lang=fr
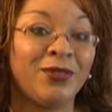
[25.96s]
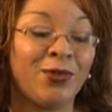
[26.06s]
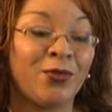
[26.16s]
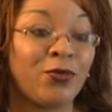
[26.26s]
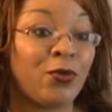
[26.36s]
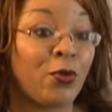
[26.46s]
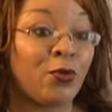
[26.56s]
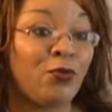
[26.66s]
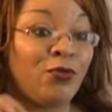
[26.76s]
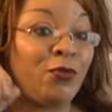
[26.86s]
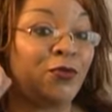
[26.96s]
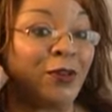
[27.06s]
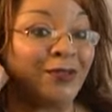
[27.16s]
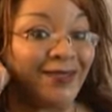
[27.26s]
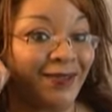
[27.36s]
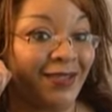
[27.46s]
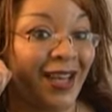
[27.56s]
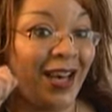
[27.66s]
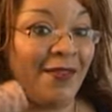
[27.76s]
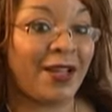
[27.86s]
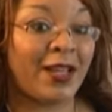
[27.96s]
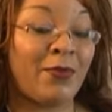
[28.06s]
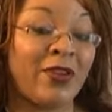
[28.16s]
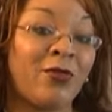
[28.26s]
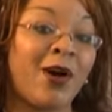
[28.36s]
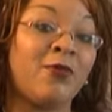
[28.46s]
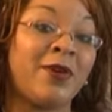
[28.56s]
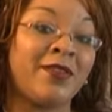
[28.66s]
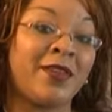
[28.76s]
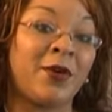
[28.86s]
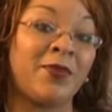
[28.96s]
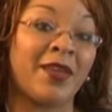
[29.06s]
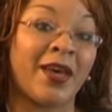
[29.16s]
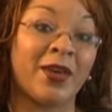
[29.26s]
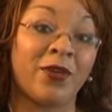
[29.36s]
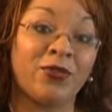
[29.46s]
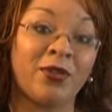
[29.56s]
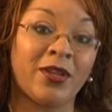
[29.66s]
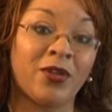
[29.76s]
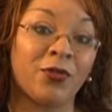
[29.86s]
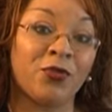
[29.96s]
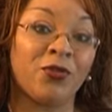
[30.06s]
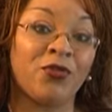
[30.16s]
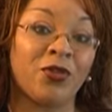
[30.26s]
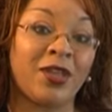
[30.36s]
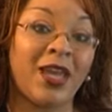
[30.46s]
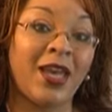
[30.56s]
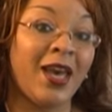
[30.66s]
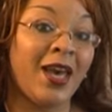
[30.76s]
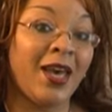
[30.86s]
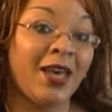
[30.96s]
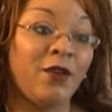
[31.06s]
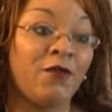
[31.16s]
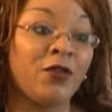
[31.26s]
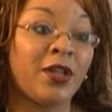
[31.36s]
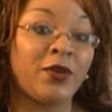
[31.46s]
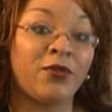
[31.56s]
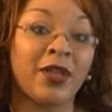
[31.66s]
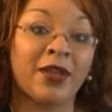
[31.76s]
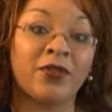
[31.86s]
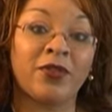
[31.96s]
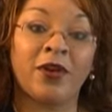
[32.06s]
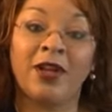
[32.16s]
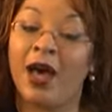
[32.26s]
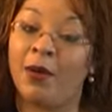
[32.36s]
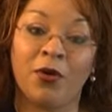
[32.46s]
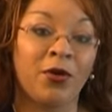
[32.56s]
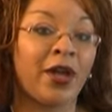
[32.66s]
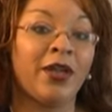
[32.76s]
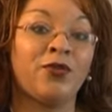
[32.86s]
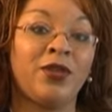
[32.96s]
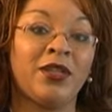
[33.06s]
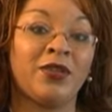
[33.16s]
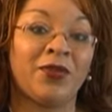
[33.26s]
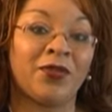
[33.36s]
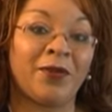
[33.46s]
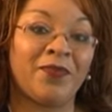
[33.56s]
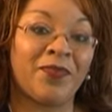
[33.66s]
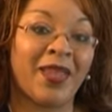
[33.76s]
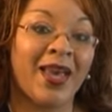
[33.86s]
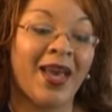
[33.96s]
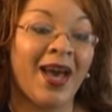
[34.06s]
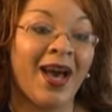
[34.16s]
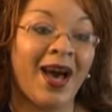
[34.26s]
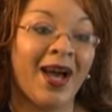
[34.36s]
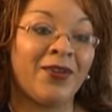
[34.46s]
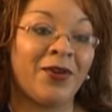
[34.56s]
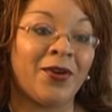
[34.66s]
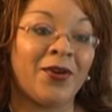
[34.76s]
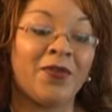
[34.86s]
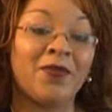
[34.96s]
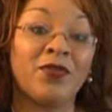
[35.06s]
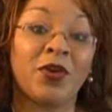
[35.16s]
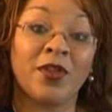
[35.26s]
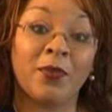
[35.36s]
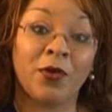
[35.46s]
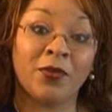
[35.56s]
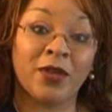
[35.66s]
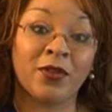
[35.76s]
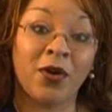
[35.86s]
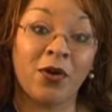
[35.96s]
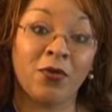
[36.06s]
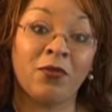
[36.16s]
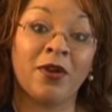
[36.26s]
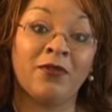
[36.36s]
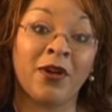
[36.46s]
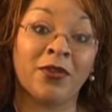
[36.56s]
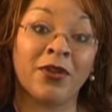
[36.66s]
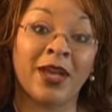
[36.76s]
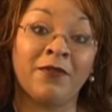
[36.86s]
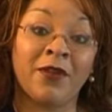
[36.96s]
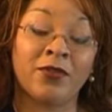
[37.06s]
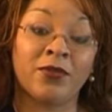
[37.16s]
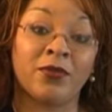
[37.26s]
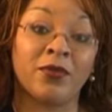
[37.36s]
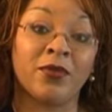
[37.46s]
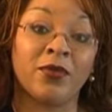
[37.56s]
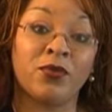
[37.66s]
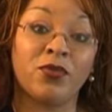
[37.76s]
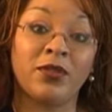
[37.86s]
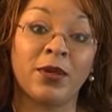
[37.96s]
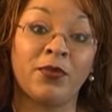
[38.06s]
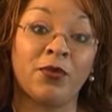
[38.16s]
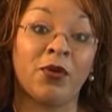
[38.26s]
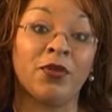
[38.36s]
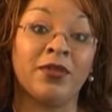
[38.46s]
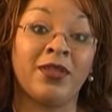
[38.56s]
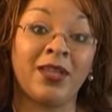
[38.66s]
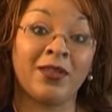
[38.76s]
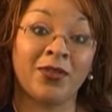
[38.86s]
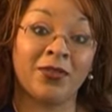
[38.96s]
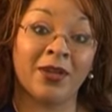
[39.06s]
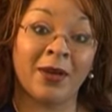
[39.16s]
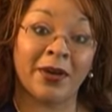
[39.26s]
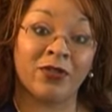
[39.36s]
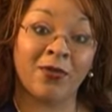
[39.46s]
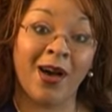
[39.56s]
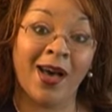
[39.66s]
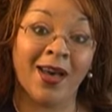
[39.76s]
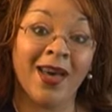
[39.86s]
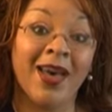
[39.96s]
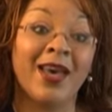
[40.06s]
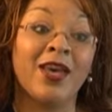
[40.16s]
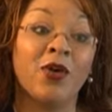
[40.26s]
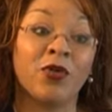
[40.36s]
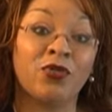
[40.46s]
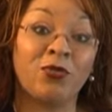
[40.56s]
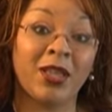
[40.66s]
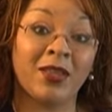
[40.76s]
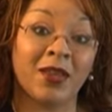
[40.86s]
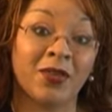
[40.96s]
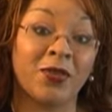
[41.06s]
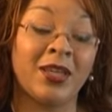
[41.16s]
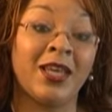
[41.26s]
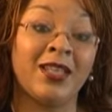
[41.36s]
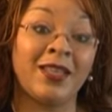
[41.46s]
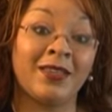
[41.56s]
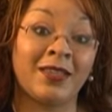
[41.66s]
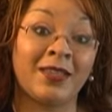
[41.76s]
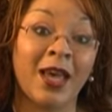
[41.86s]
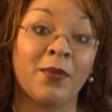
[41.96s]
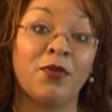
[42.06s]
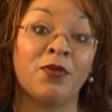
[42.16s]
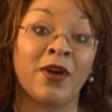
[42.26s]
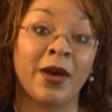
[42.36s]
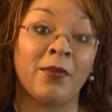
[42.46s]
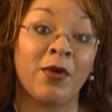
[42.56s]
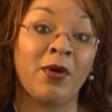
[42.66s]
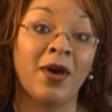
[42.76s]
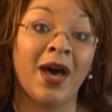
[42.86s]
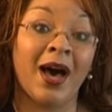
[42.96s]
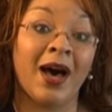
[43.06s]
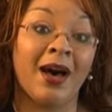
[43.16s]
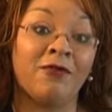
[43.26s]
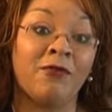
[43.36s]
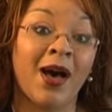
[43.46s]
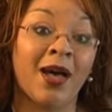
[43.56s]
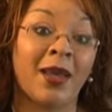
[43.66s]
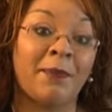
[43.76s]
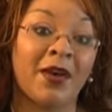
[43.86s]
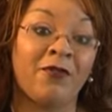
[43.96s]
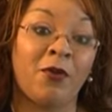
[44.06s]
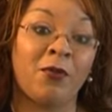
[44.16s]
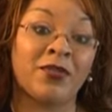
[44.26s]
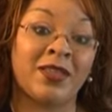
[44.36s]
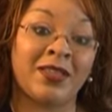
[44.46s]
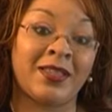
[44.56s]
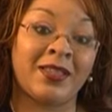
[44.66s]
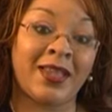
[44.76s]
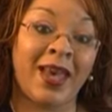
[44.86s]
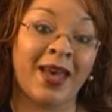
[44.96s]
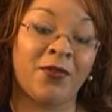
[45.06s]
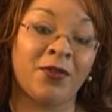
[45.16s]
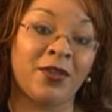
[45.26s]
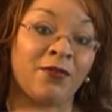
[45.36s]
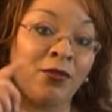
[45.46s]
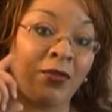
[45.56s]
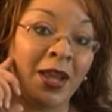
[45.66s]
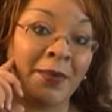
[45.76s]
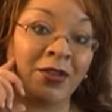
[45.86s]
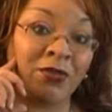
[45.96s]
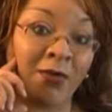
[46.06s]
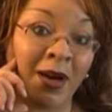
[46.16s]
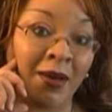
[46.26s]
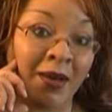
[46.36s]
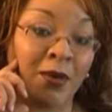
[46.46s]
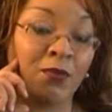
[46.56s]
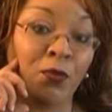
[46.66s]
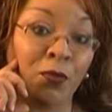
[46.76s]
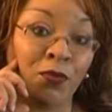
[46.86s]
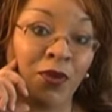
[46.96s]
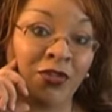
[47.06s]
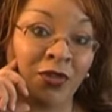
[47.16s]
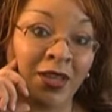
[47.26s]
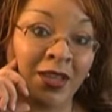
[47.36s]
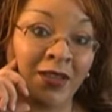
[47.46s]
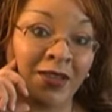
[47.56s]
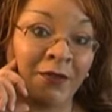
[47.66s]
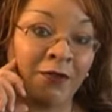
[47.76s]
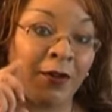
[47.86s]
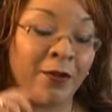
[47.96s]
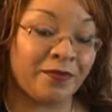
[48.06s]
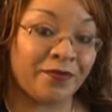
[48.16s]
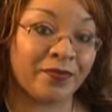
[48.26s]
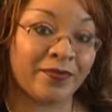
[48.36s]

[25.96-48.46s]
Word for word: Donc on se retrouve souvent avec la mâchoire coincée comme ça. Et ensuite, quand on veut chanter, il faut d'un coup d'un seul apprendre à tout détendre. Alors, dans un premier temps, on va voir de quelle façon tout simplement détendre la mâchoire et ensuite ce qui est nécessaire pour vraiment avoir la performance nécessaire au niveau de la mâchoire pour pouvoir chanter sans effort.